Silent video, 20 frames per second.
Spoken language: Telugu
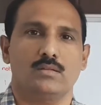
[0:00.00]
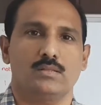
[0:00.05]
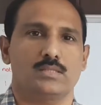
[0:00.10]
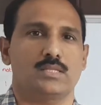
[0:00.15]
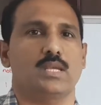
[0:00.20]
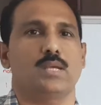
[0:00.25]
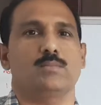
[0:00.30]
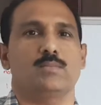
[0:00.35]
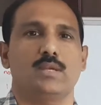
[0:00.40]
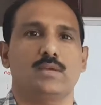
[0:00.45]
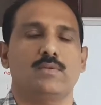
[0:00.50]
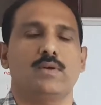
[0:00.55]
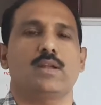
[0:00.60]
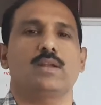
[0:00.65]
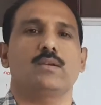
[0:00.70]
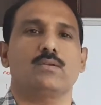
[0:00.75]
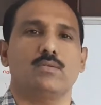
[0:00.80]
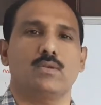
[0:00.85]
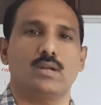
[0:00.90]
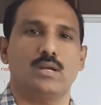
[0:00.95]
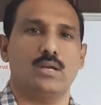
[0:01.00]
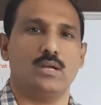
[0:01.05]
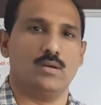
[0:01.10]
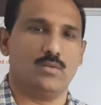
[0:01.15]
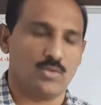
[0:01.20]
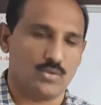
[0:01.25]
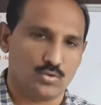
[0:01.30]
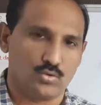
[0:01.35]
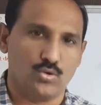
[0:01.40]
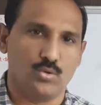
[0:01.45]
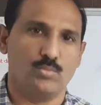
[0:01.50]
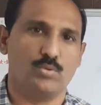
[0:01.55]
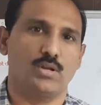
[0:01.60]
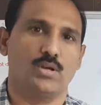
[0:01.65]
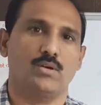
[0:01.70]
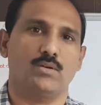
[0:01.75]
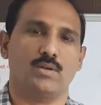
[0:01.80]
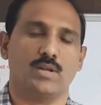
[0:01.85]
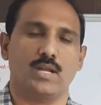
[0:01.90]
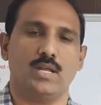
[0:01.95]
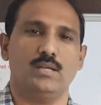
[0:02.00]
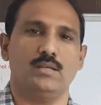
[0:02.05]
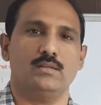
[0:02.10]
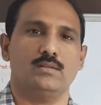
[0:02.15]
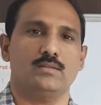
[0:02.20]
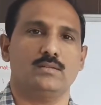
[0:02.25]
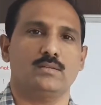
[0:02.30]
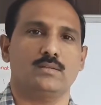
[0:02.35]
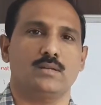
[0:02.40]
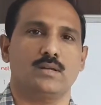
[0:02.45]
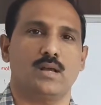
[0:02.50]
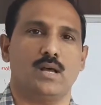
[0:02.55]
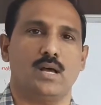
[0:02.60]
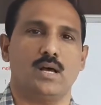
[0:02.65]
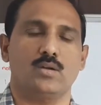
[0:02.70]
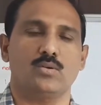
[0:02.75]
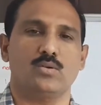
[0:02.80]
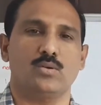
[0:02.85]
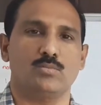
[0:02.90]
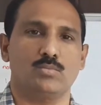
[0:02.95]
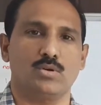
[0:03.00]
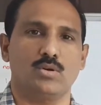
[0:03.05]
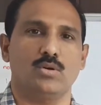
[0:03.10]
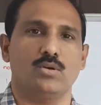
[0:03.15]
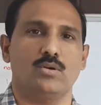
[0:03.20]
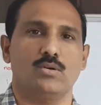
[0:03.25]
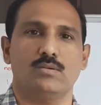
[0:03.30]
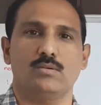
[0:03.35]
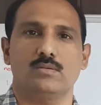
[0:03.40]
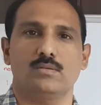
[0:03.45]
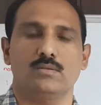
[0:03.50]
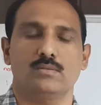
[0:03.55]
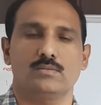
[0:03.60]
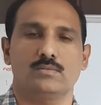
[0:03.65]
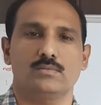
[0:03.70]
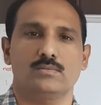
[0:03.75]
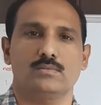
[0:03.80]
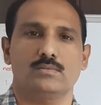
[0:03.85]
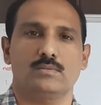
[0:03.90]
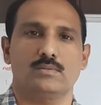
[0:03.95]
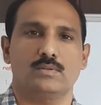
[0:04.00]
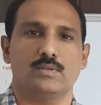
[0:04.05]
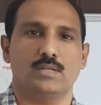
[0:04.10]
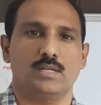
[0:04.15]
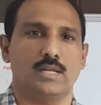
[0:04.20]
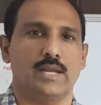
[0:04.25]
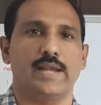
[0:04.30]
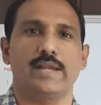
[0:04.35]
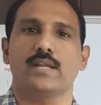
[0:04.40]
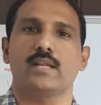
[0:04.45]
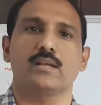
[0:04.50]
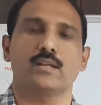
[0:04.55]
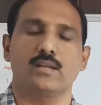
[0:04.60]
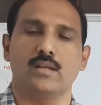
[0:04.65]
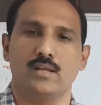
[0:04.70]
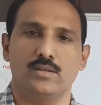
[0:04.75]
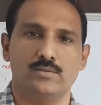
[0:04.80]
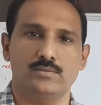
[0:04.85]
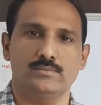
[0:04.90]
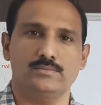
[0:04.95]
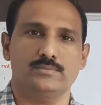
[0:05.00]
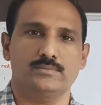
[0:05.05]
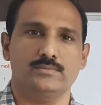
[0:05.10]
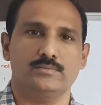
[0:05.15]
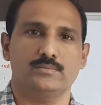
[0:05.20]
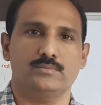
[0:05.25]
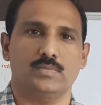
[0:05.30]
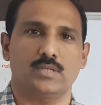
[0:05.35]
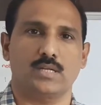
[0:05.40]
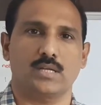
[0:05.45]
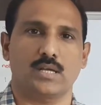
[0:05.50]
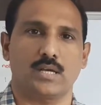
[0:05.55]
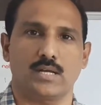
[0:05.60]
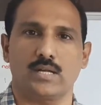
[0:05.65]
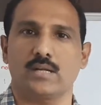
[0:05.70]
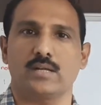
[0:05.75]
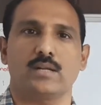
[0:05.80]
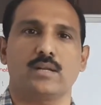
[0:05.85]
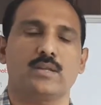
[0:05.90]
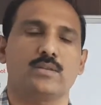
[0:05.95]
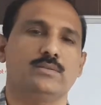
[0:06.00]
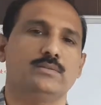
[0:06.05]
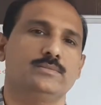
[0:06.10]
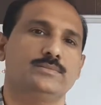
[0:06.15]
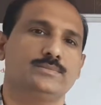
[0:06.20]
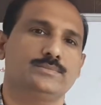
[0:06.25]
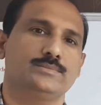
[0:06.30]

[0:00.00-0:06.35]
సేమ్ ఇవన్నీ కూడా ఒక రూమ్లో ఉన్నాయి ఆ రూమ్లో లైటింగ్ లేదు అంటే కరెంట్ లేదు